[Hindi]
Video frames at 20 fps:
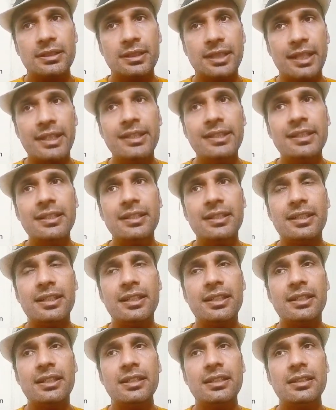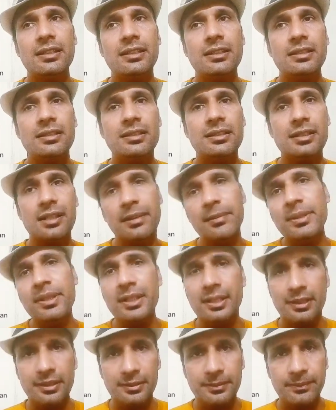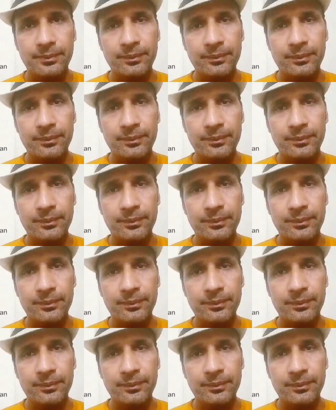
कहीं ना कहीं कमी है